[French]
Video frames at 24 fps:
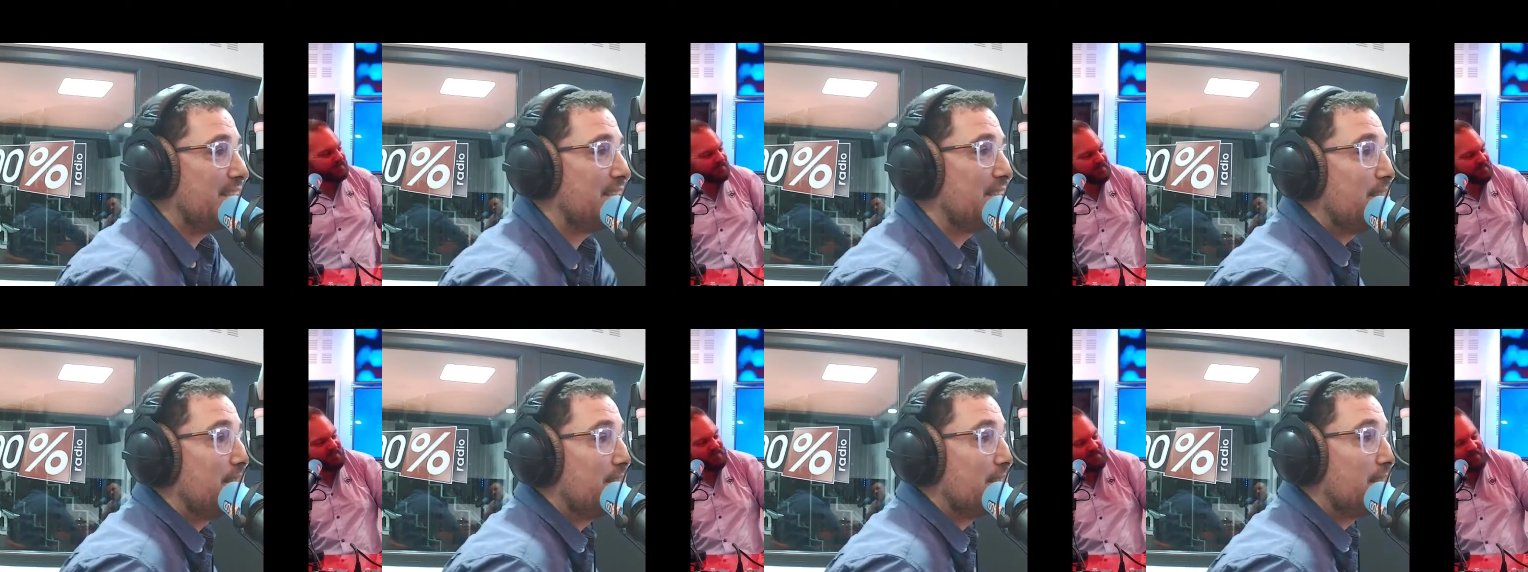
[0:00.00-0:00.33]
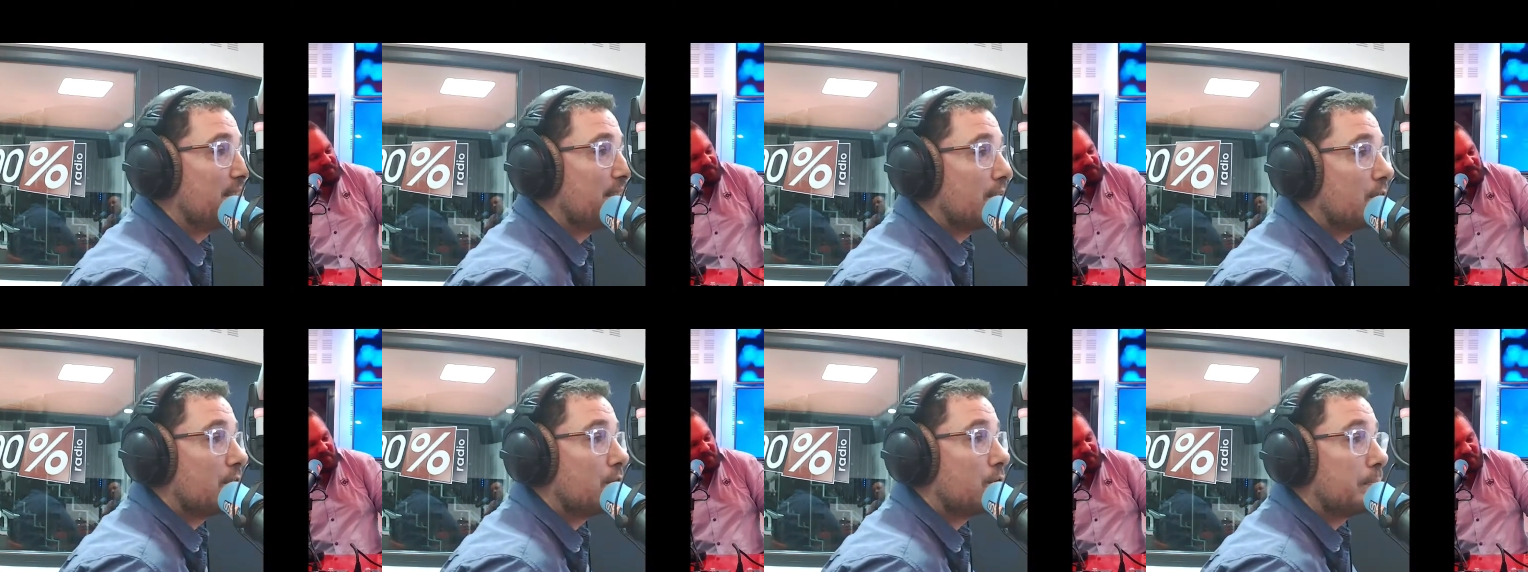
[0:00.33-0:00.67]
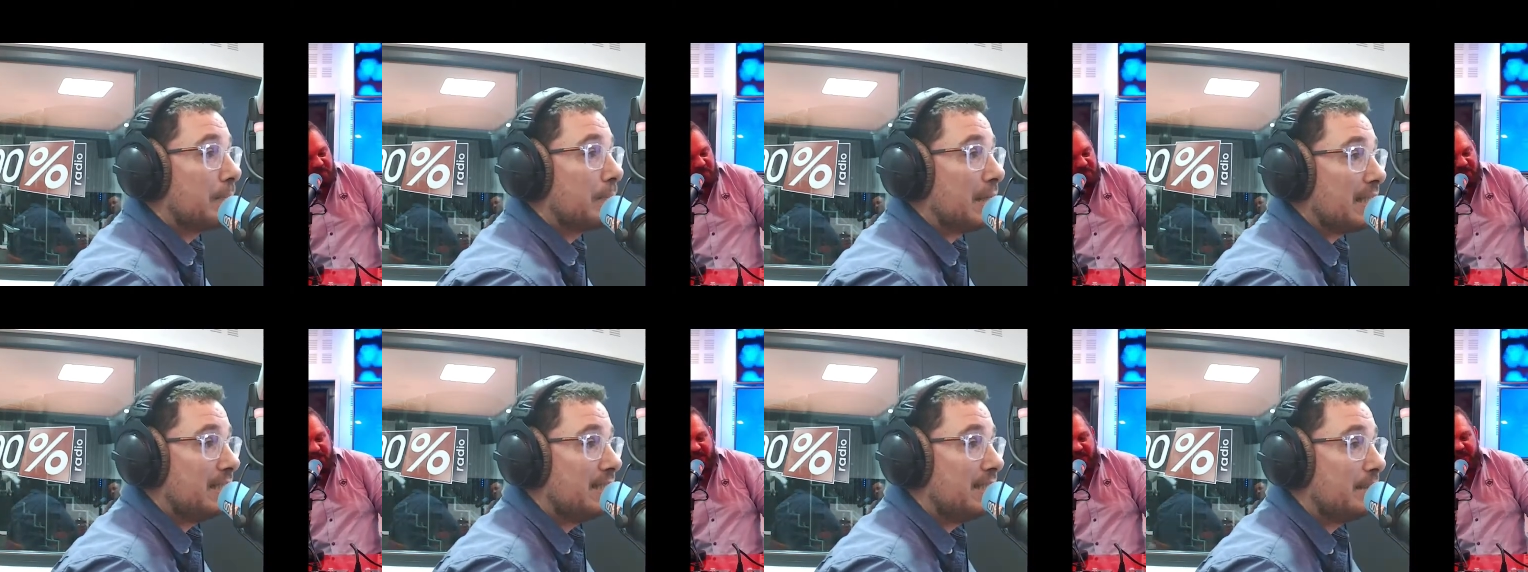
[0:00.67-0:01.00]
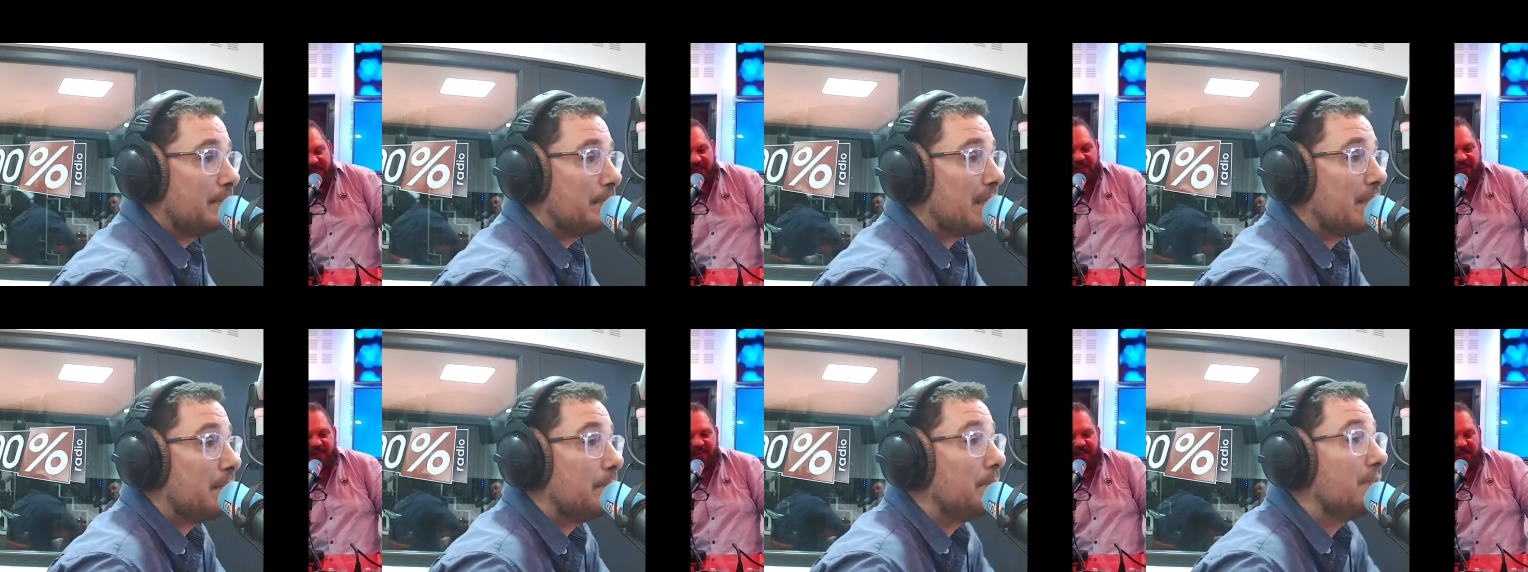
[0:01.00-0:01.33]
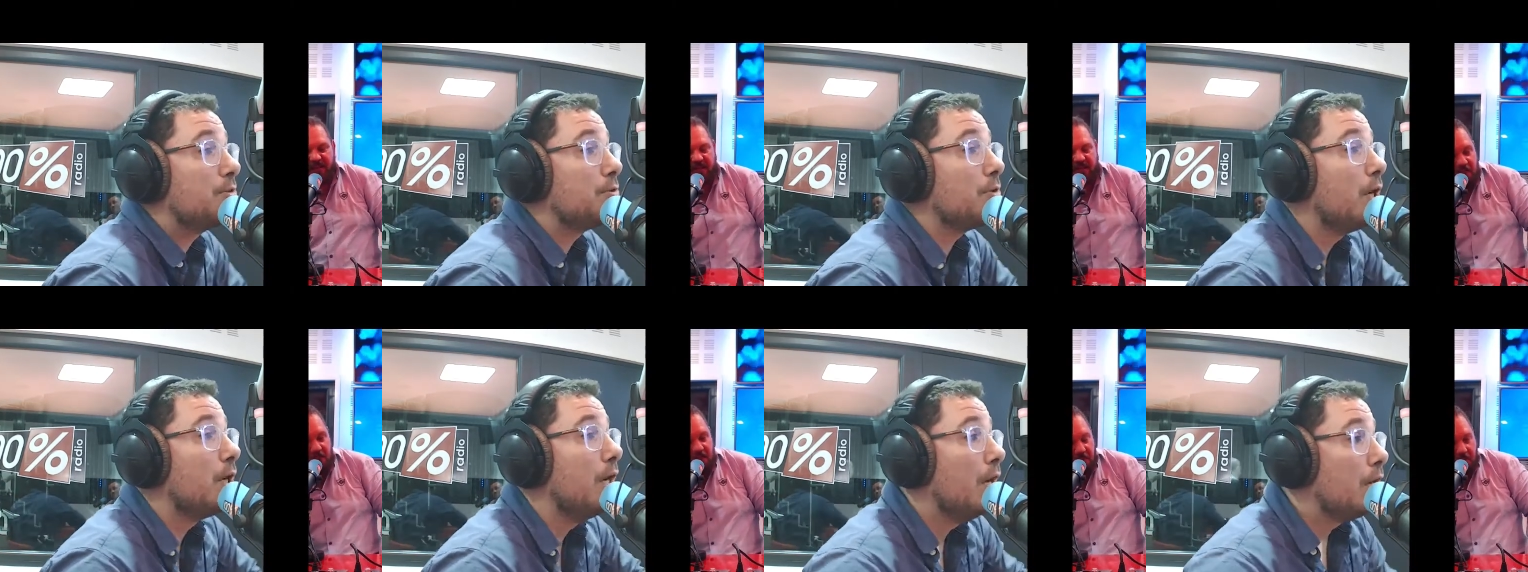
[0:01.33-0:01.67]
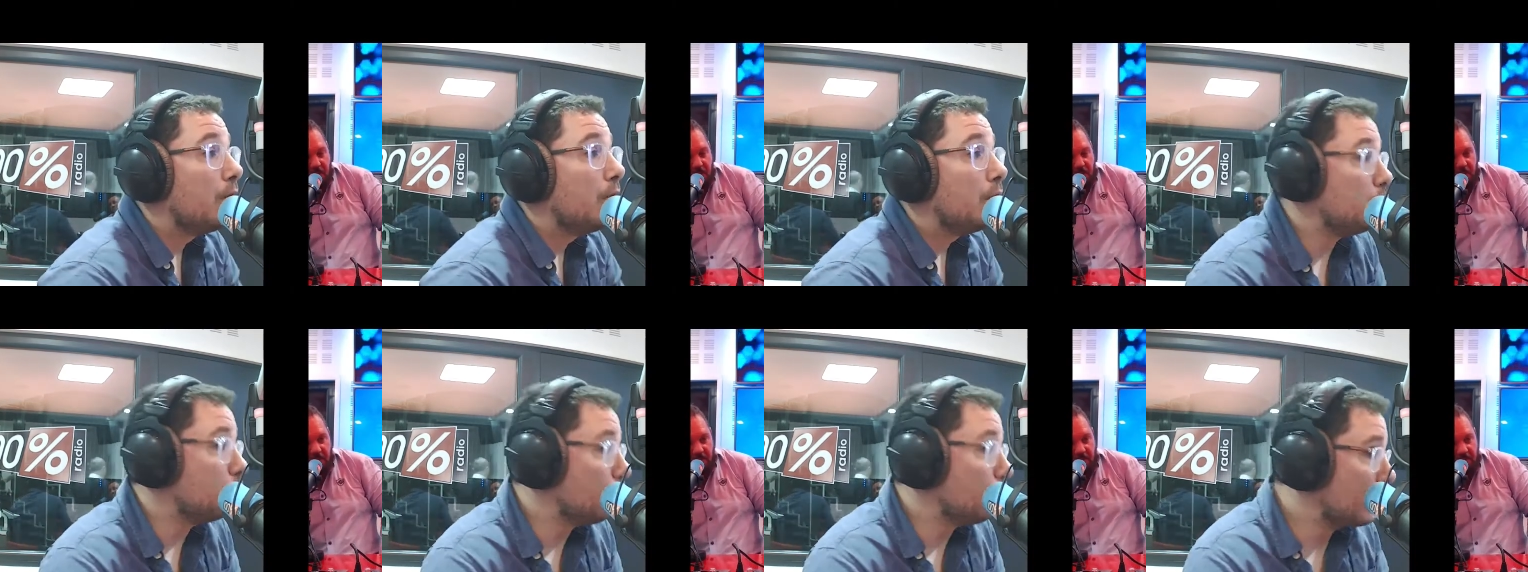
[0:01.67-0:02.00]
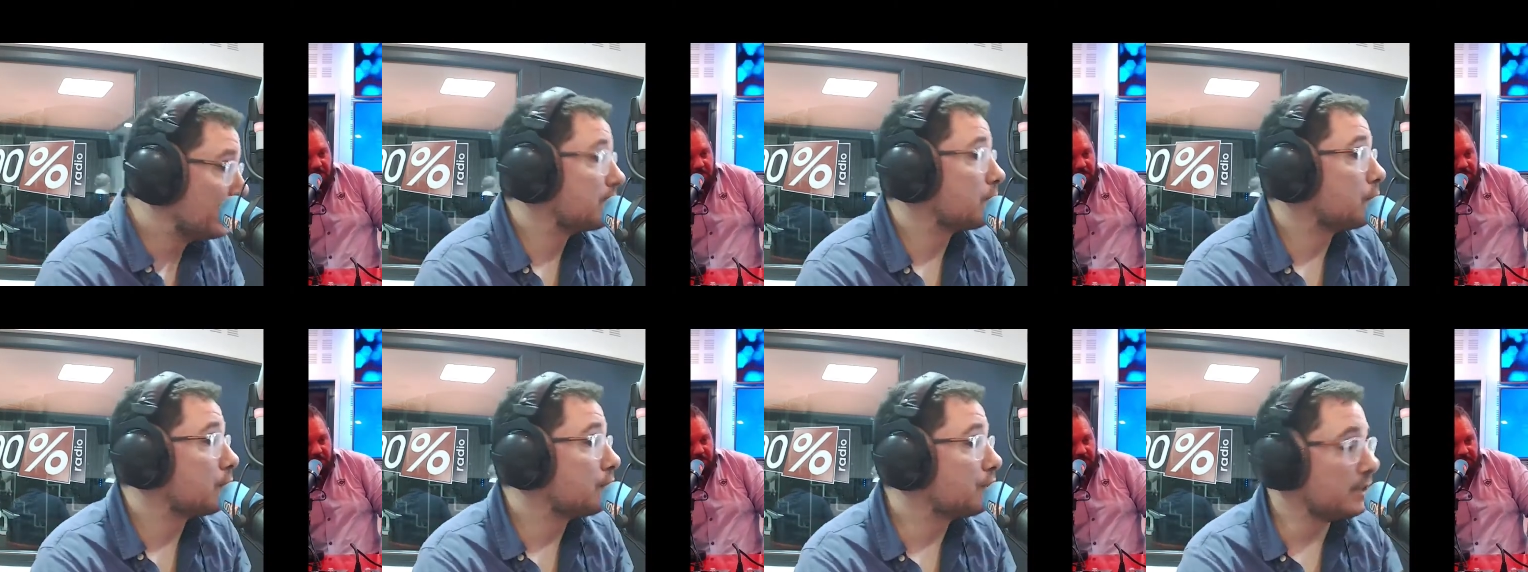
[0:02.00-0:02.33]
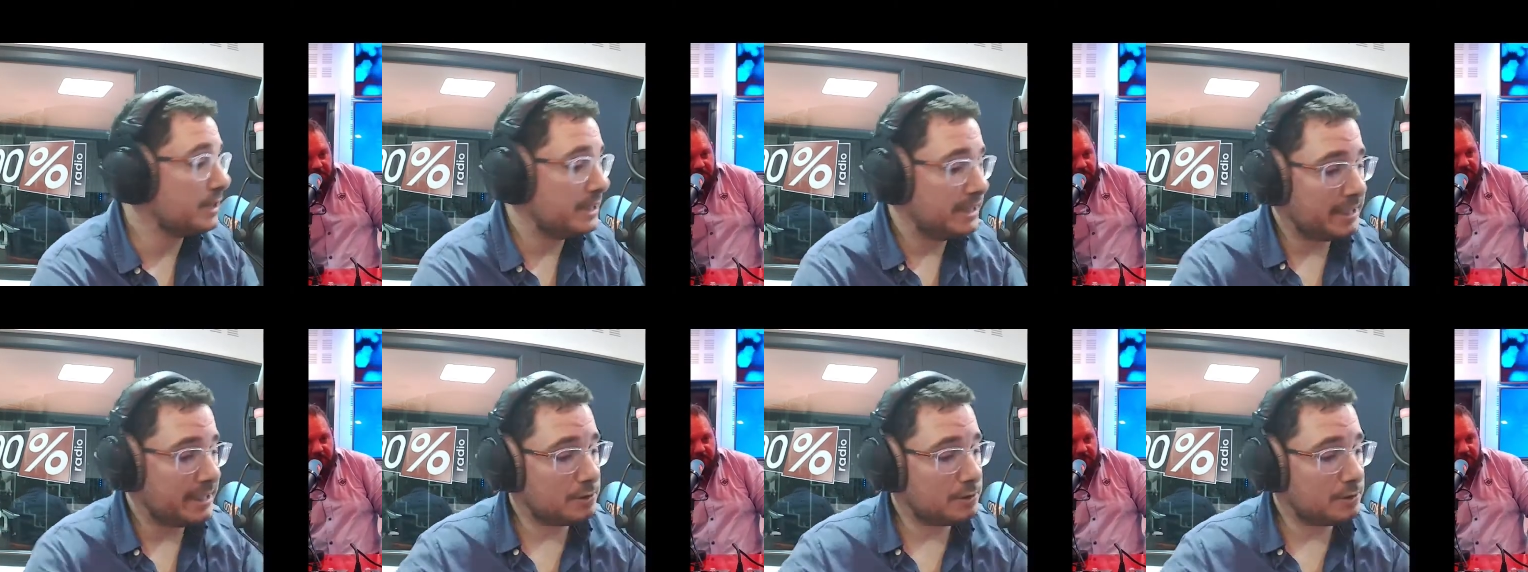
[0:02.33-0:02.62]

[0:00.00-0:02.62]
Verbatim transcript: euh, par, les, par les blessures. Où est-ce que tu en es